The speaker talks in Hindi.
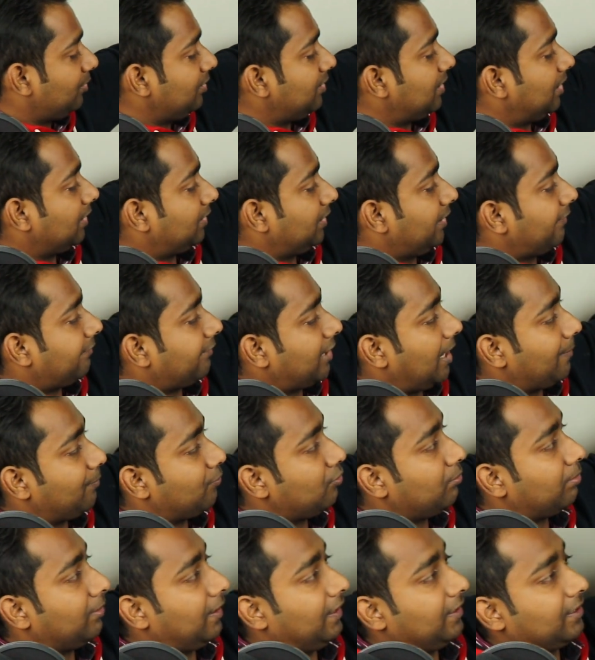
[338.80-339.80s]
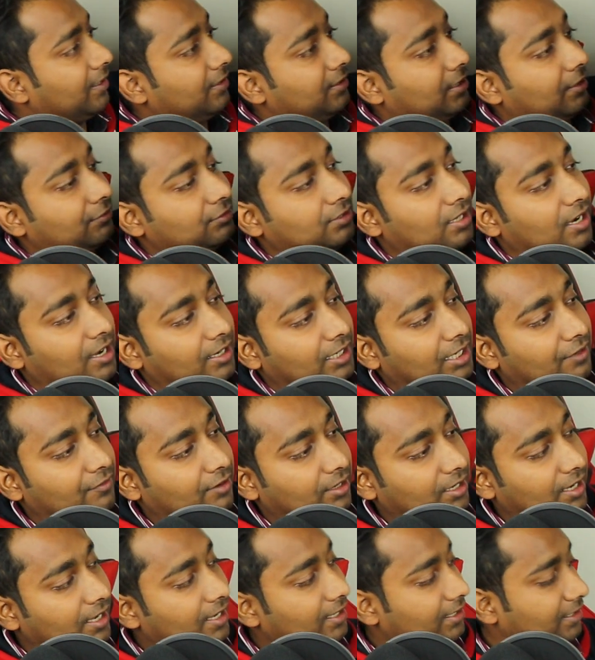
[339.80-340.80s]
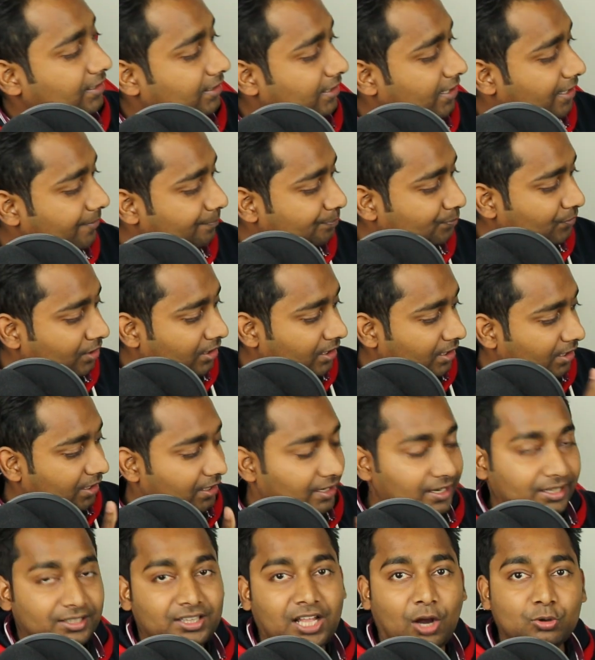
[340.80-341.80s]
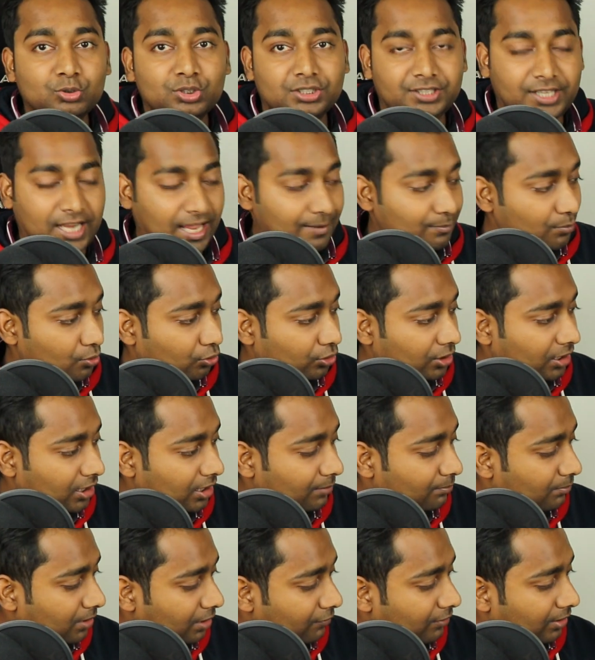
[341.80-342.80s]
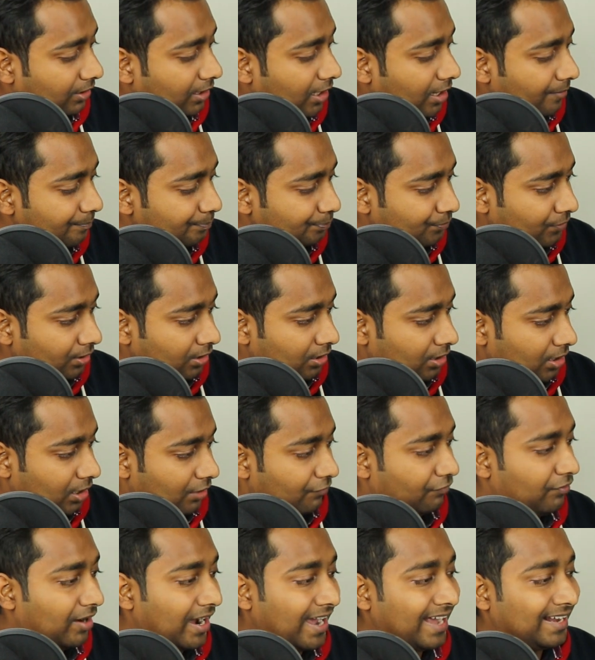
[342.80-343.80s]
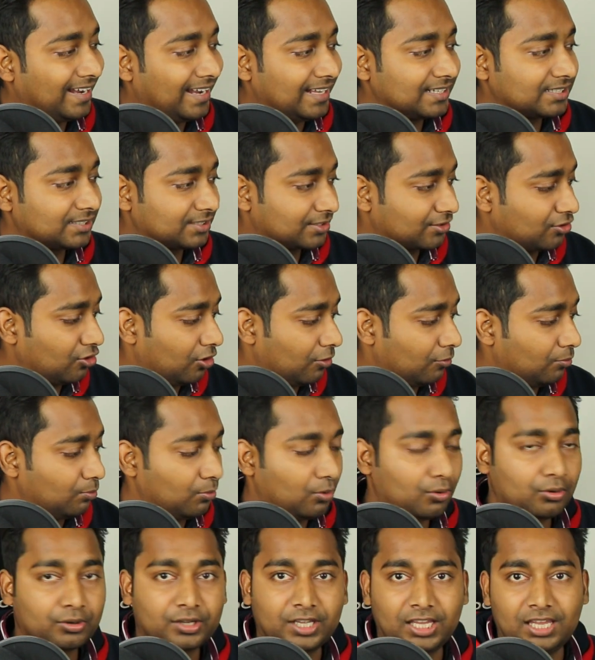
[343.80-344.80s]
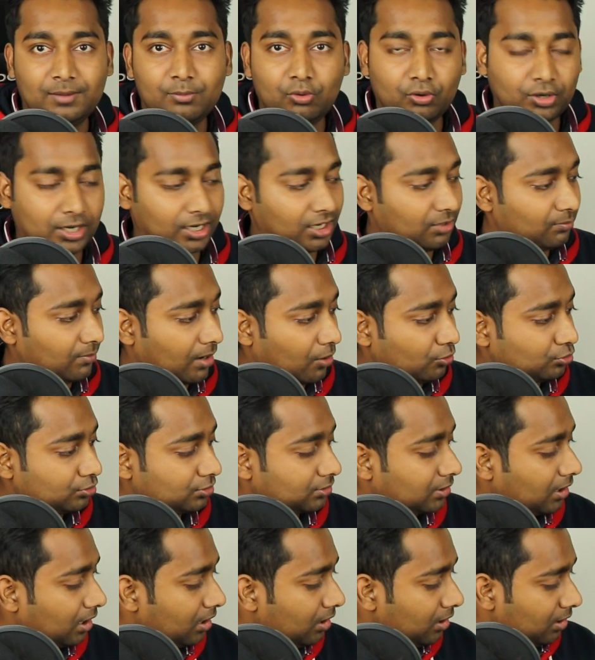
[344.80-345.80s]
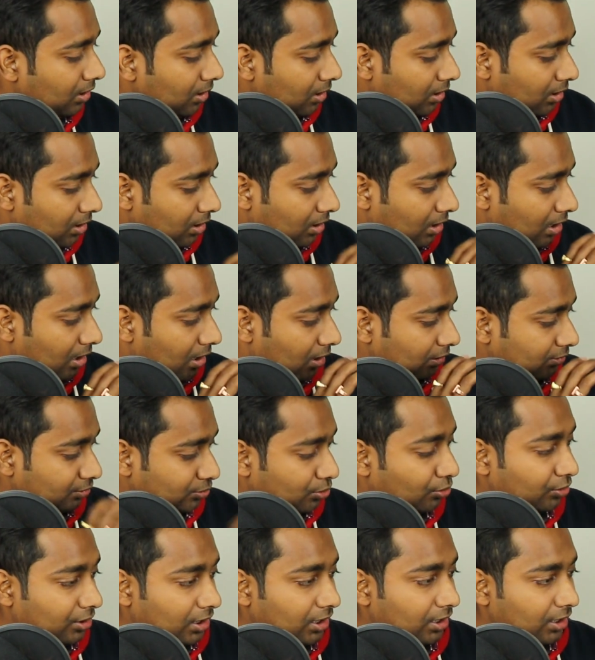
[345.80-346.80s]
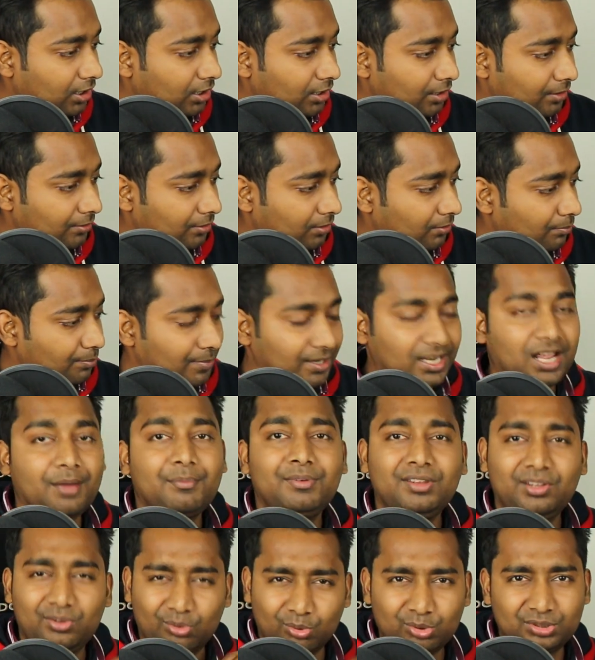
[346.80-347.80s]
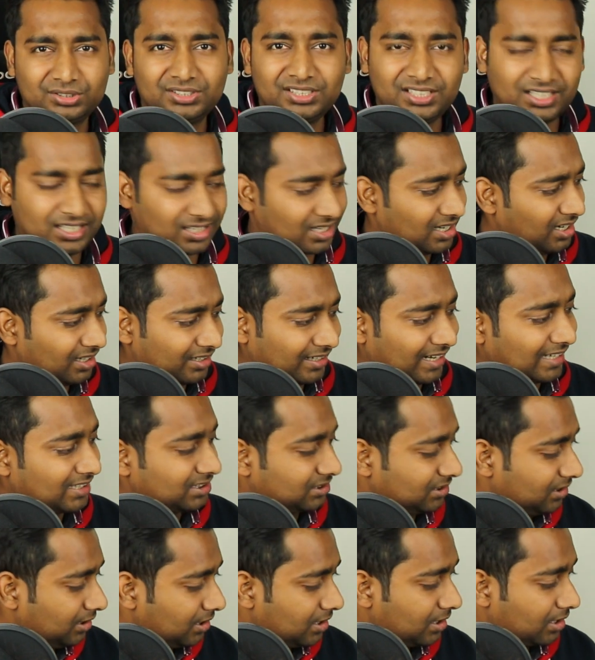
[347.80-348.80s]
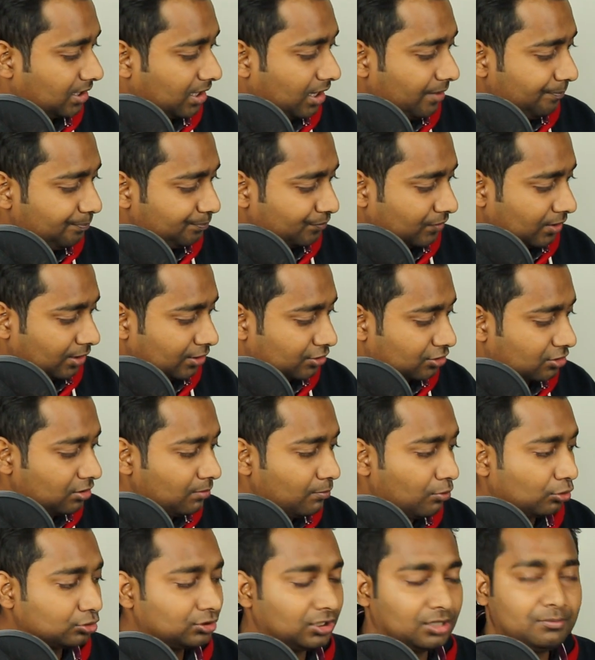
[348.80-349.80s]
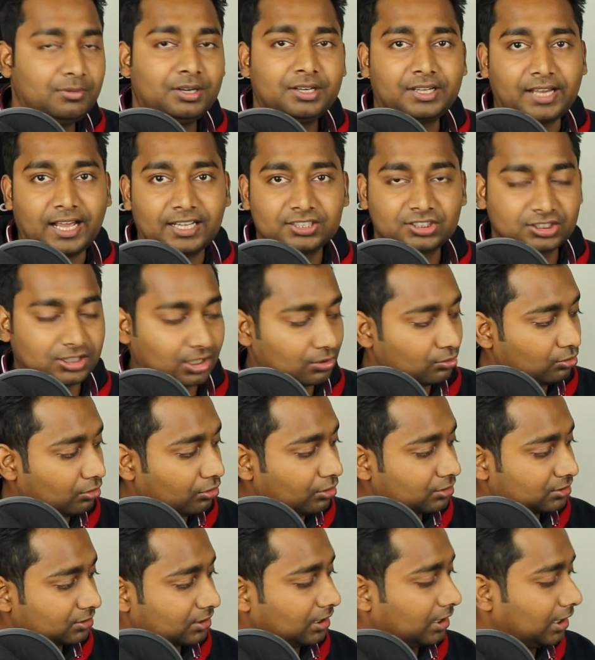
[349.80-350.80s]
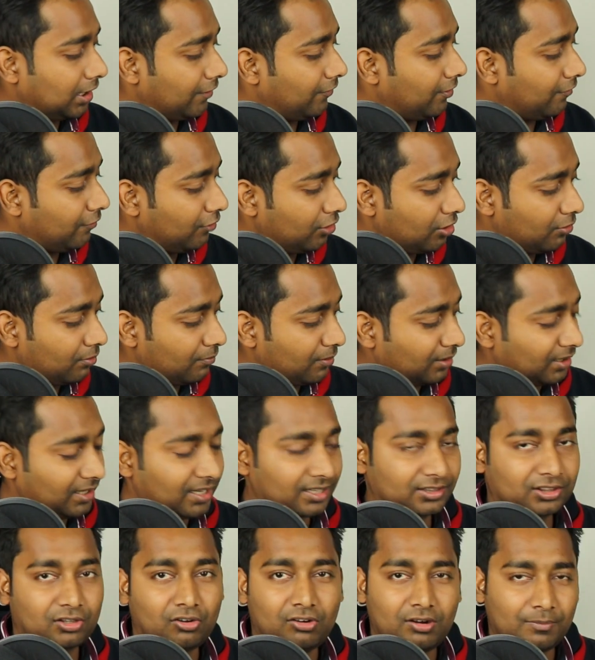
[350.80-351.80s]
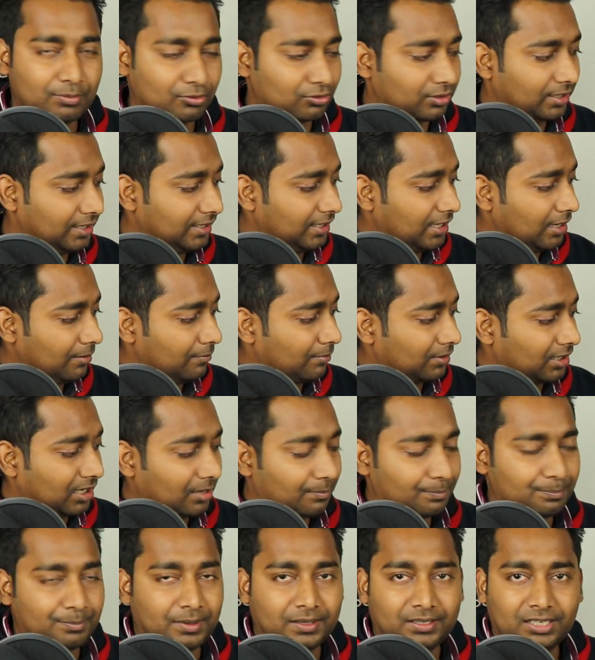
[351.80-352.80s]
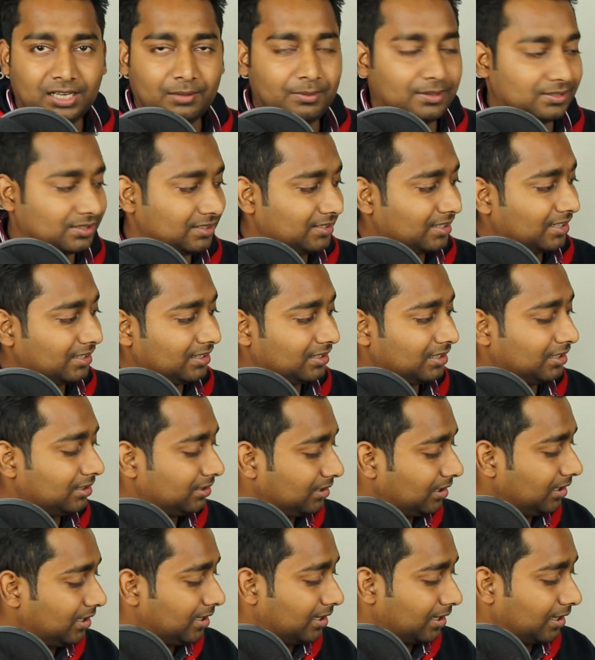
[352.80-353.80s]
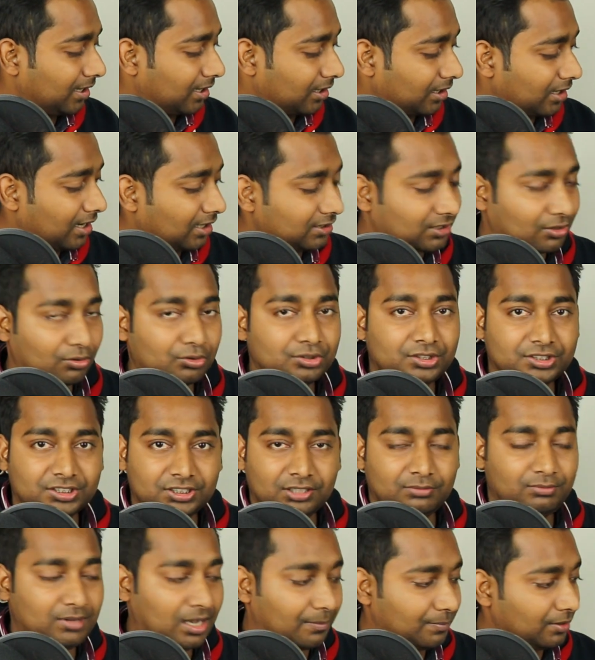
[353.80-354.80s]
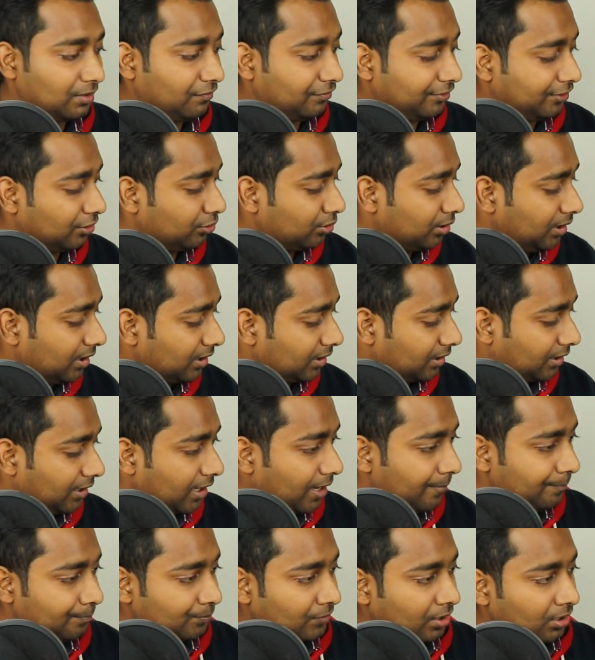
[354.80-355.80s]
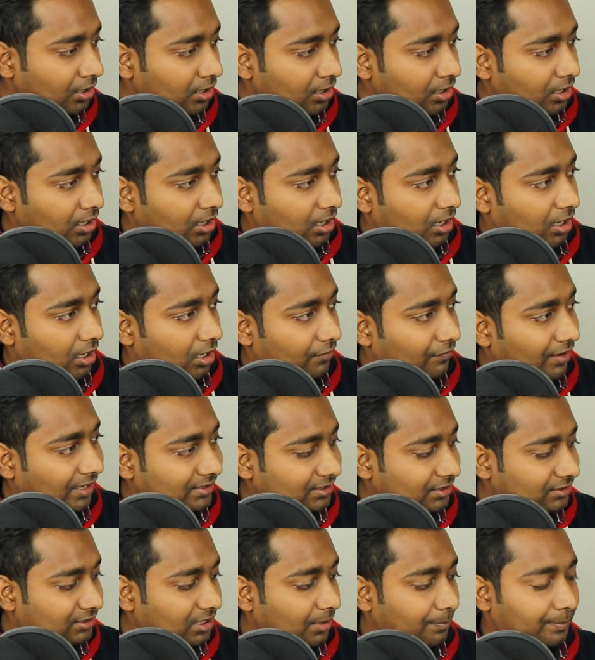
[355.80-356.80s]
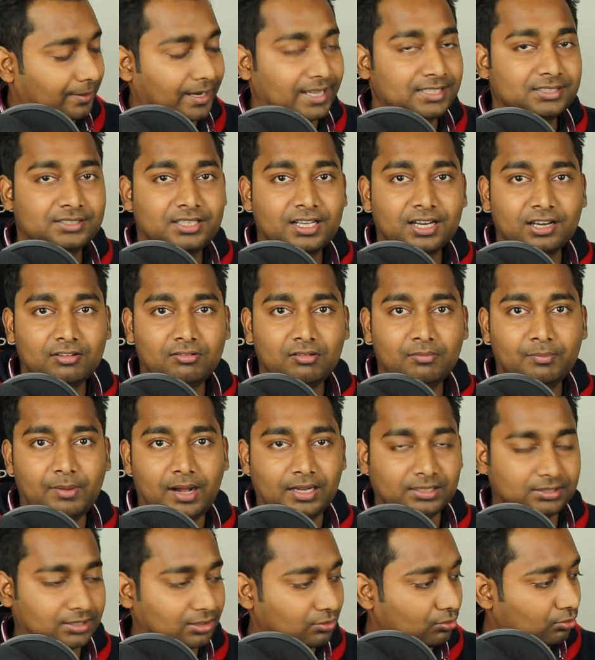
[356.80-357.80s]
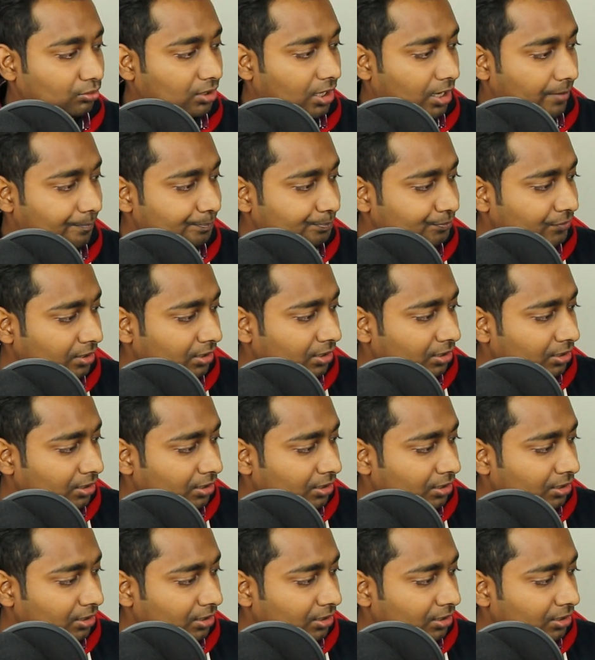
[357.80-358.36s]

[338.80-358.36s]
को मिल जाता है रैपू ब्रांड की तरफ से आने वाला है कि ये एट थाउजेंड एम मॉडल नंबर वाला वायरलेस कॉम्बो कीबोर्ड एंड माउस का हाँ, जो कि मैंने अभी यूज़ नहीं करा टेस्ट नहीं करा इसको बहुत जल्द मैं टेस्ट करूंगा और इसका रिव्यू वीडियो में देखता हूँ आपके लिए मतलब पंद्रह बीस दिन के अंदर अंदर लेकर करके आ जाऊँगा जिस दिन भी आप ये वीडियो देख रहे हैं वैसे इसकी प्राइस की अगर मैं बात करूँ ना